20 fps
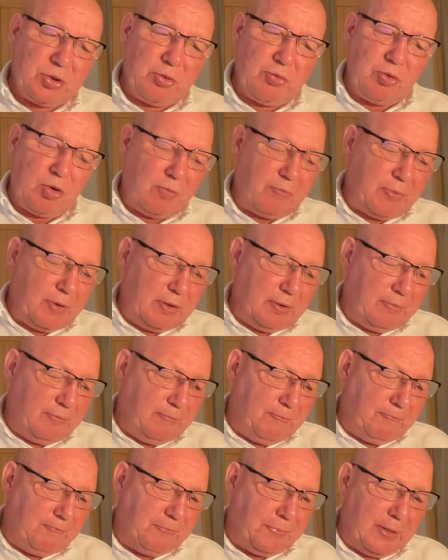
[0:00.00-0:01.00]
Europę,
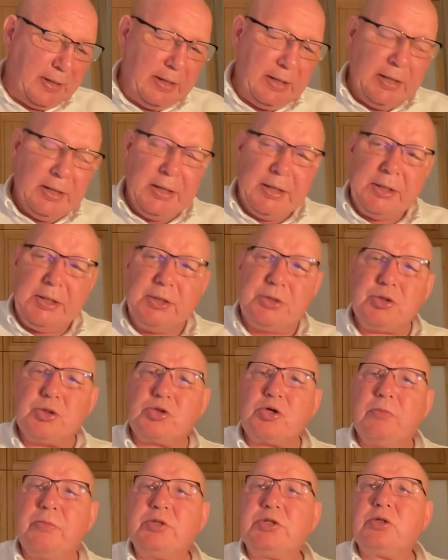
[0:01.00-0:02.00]
i
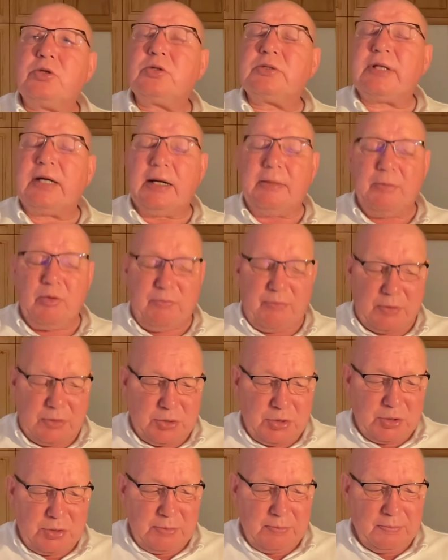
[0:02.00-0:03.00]
ciężko będzie to
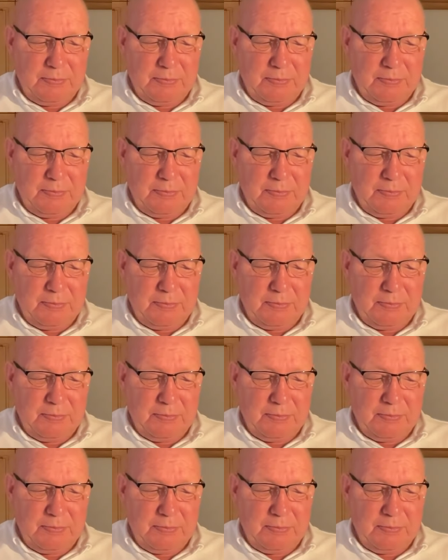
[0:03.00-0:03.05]
zahamować.